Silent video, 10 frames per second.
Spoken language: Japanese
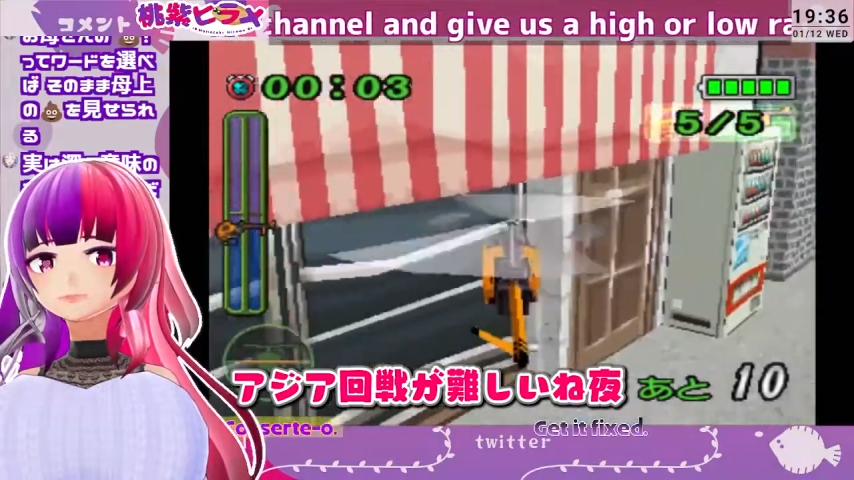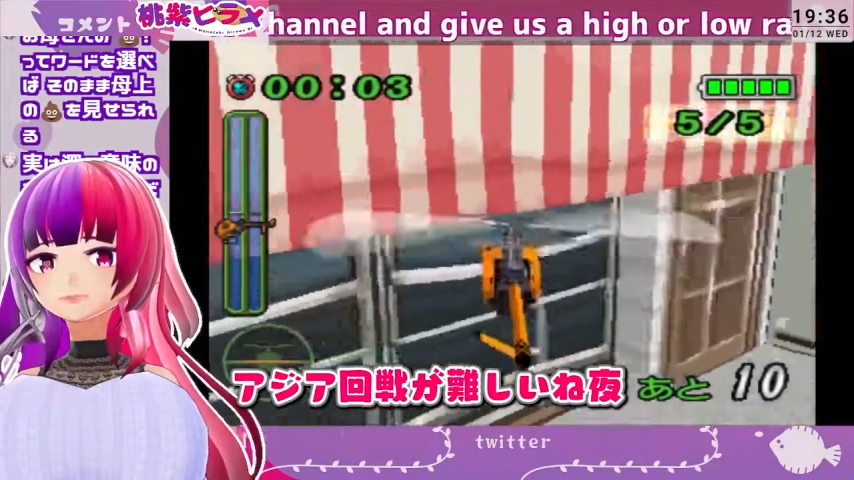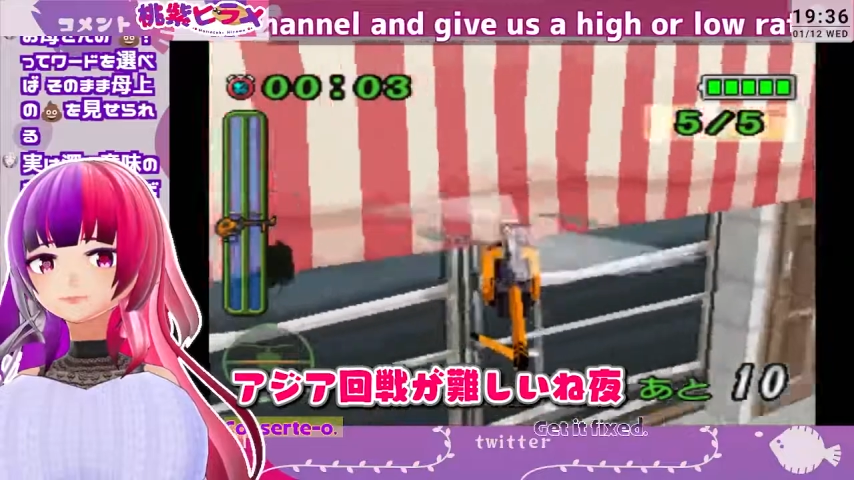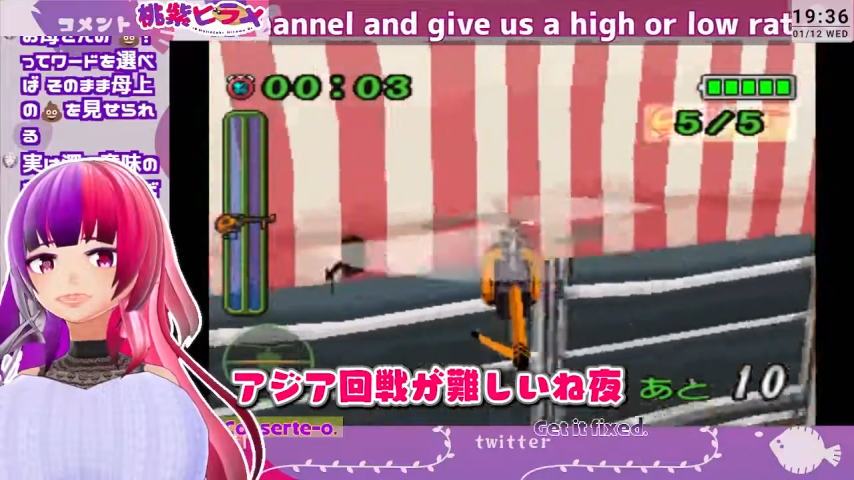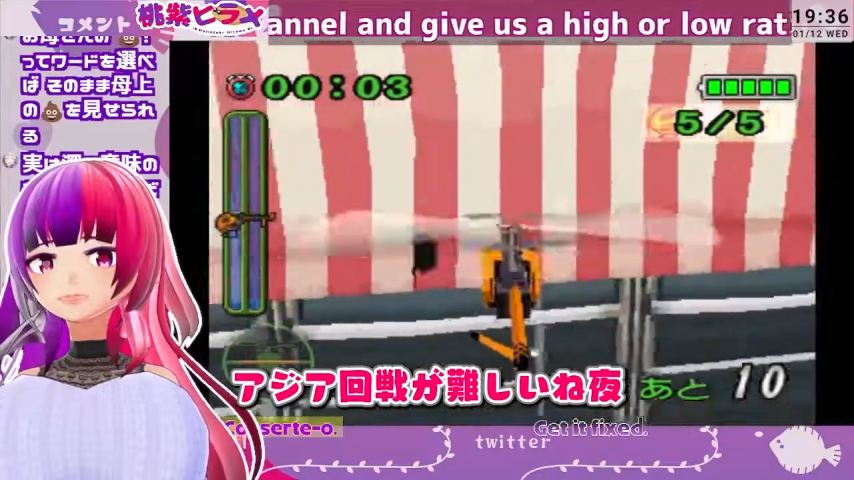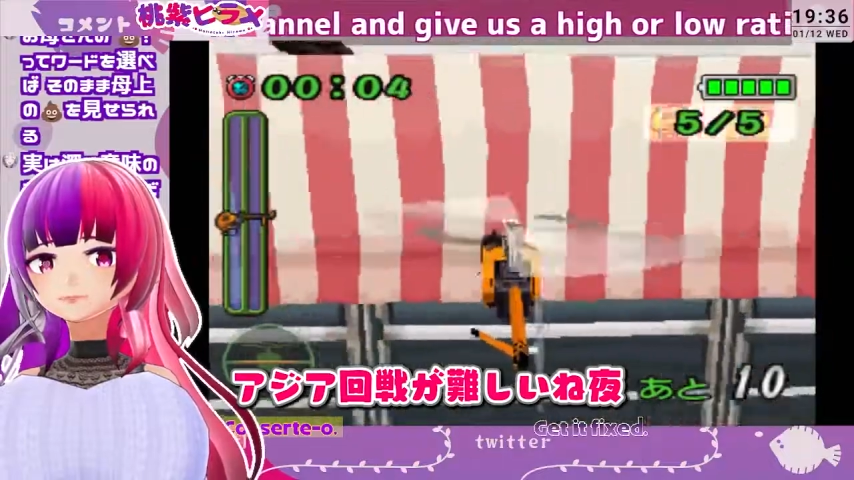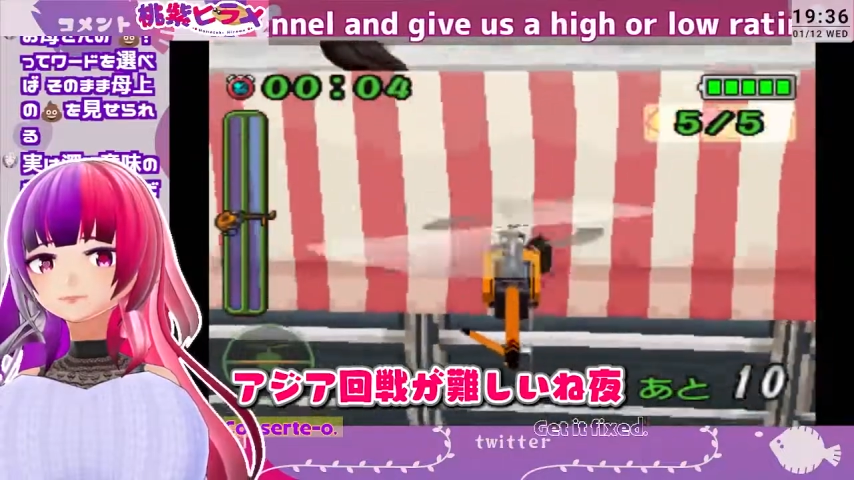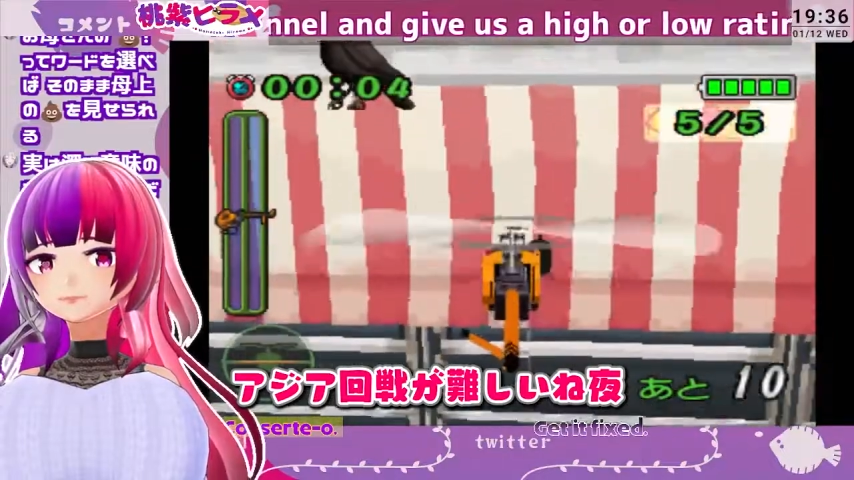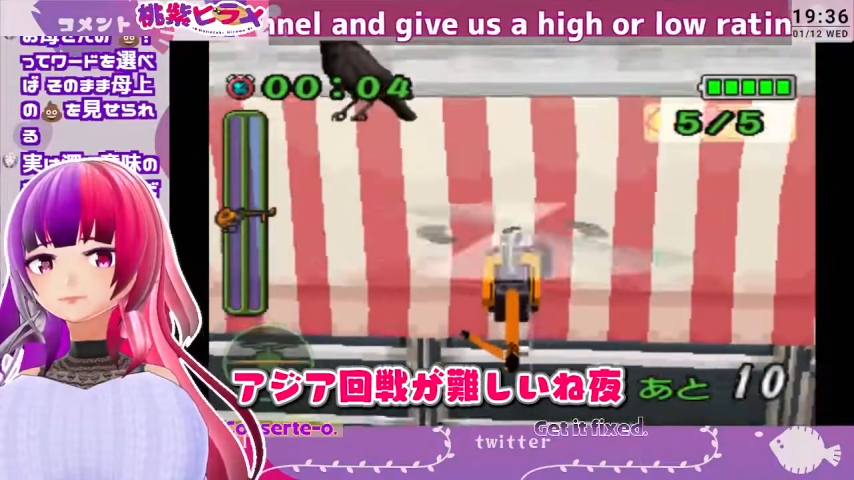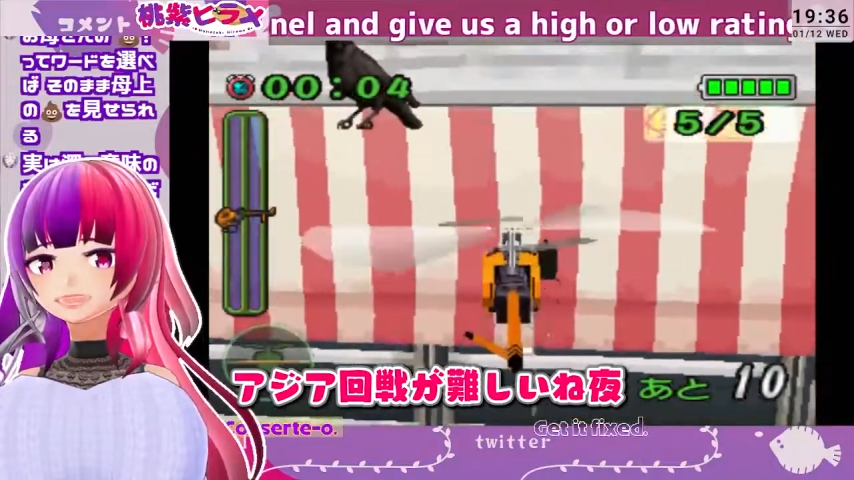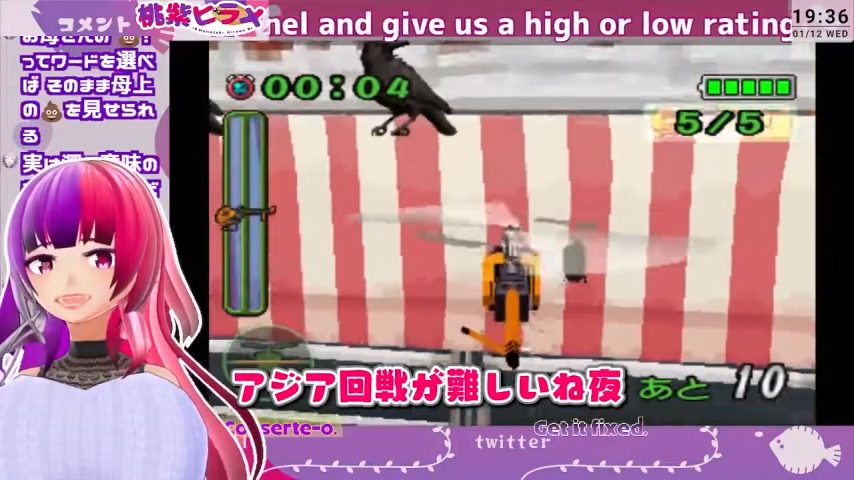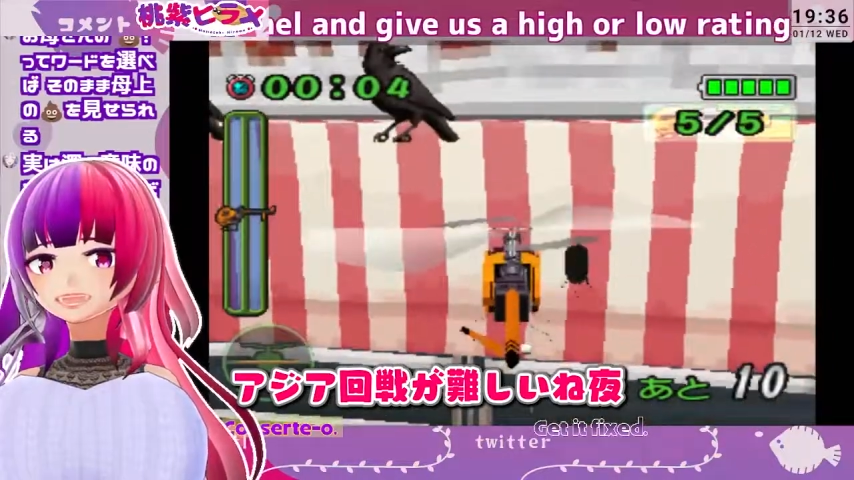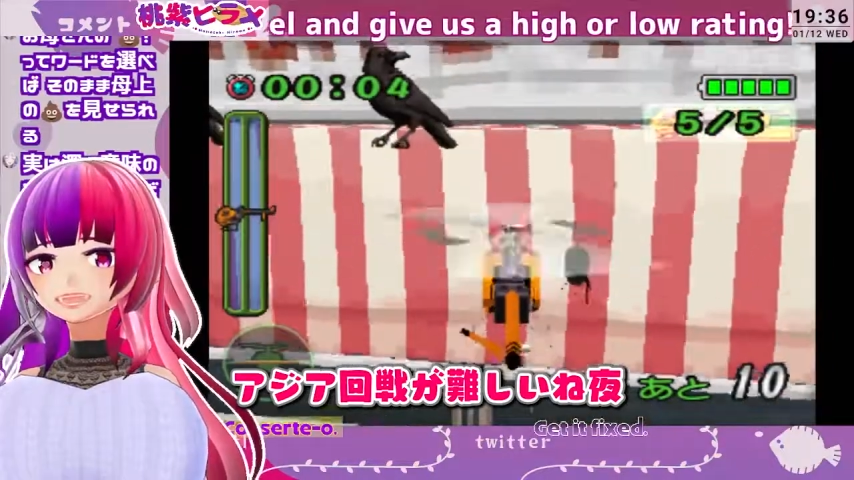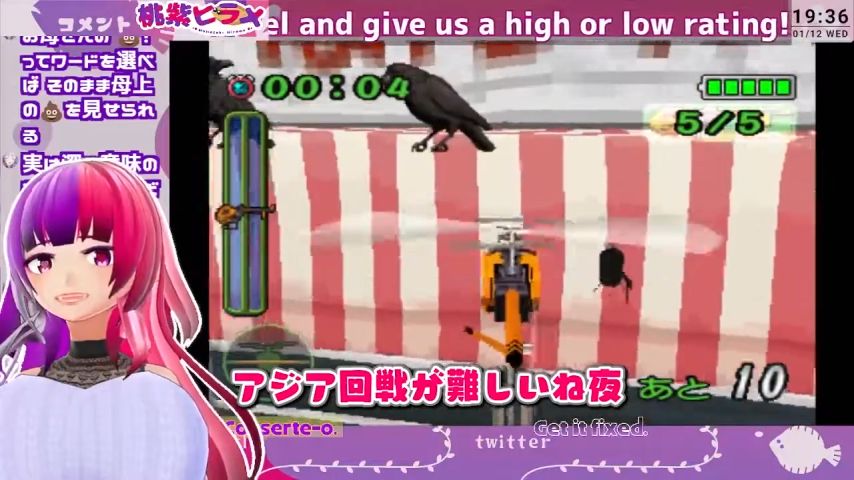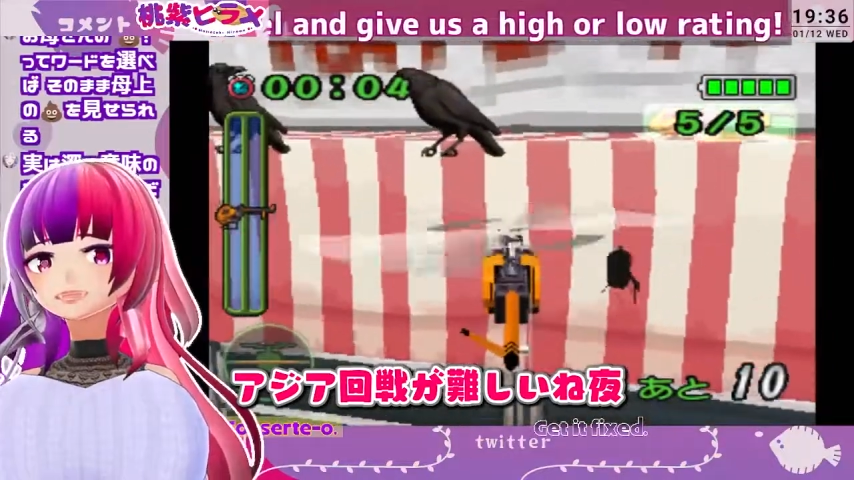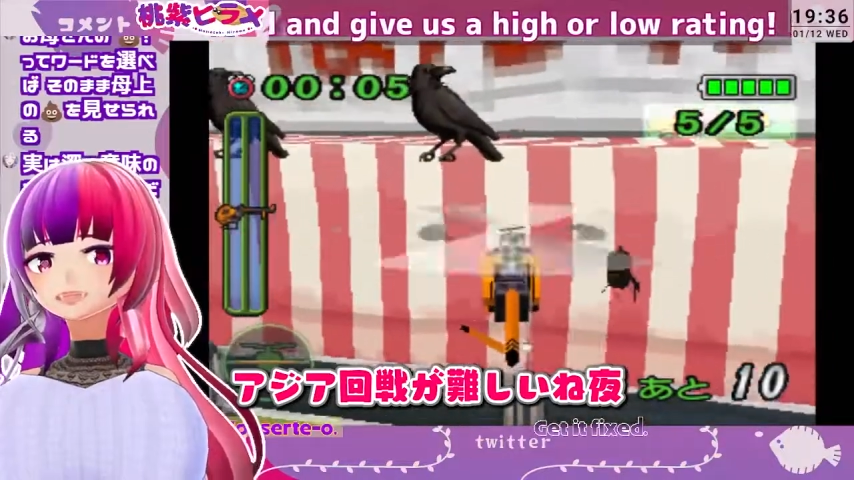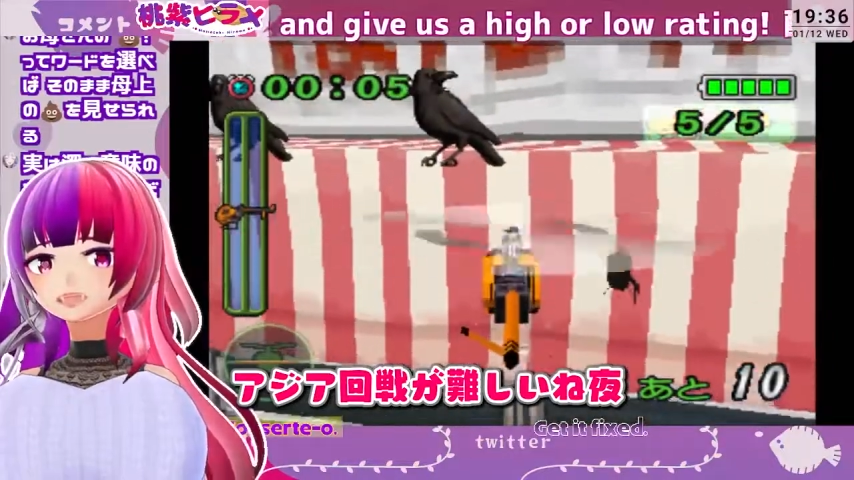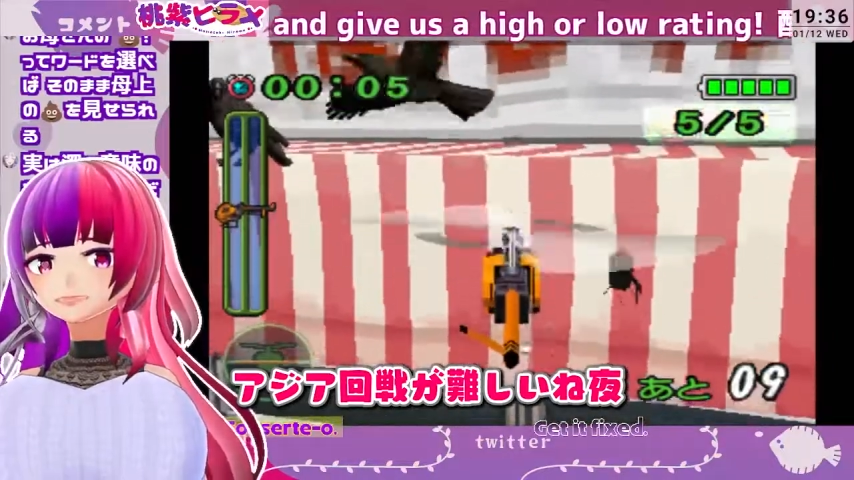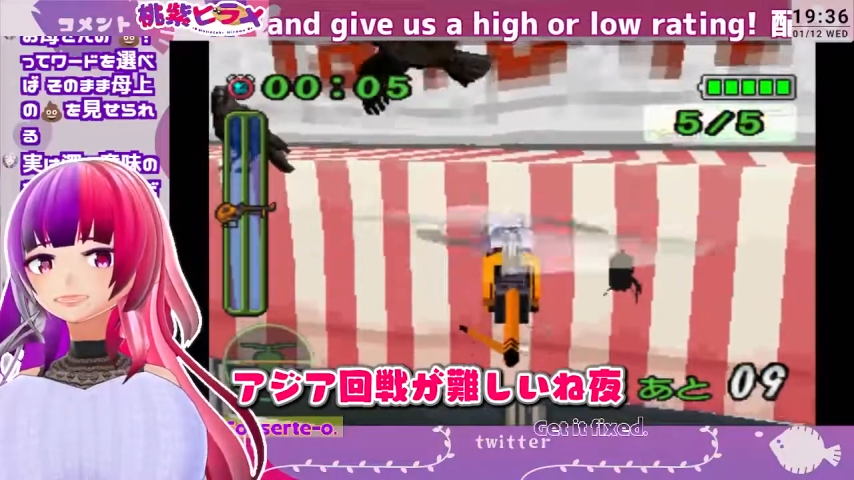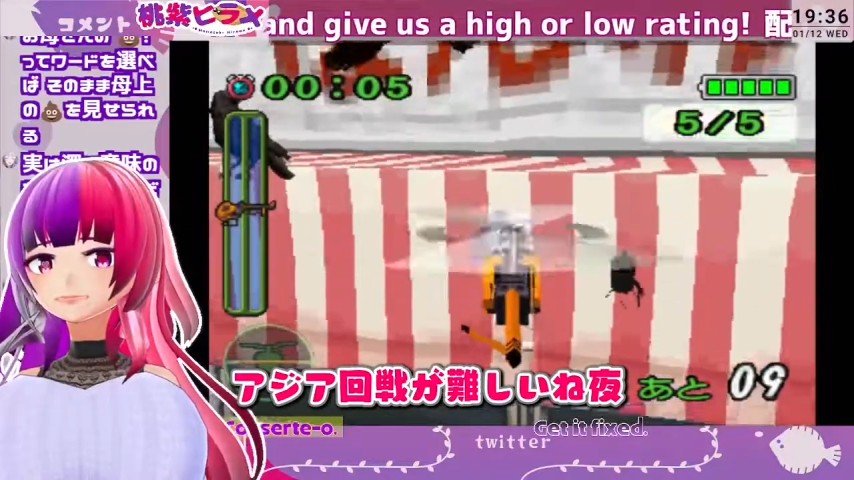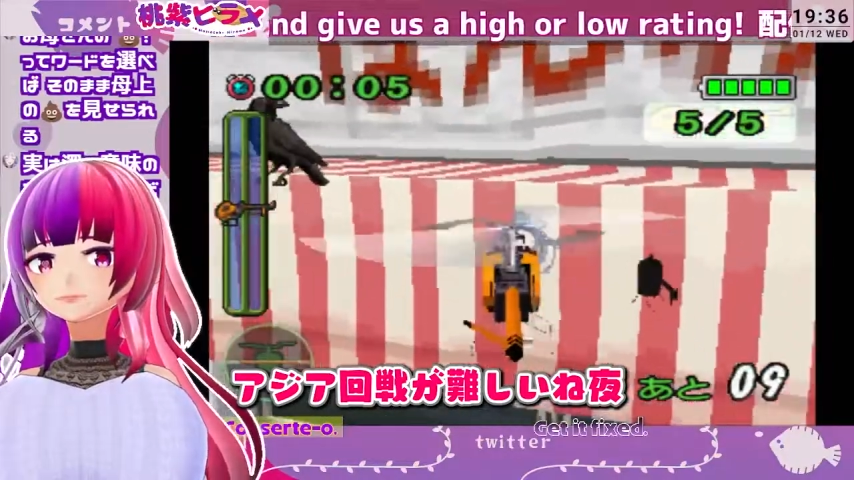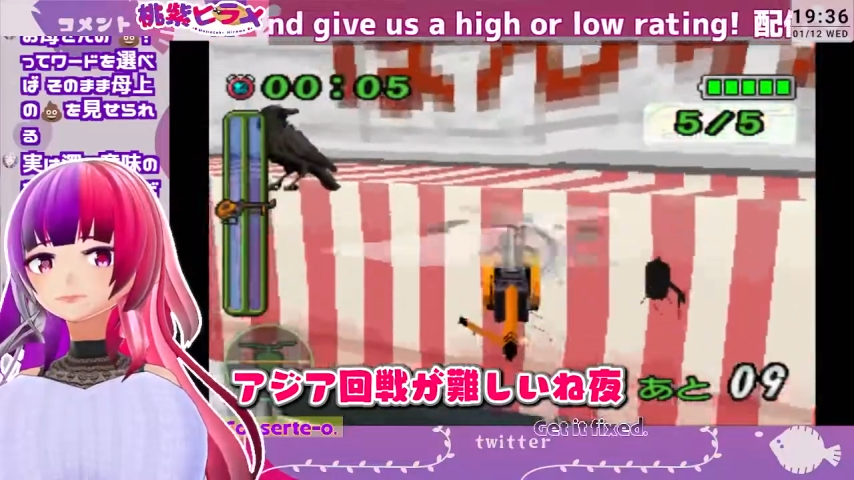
ピッと。視点が難しす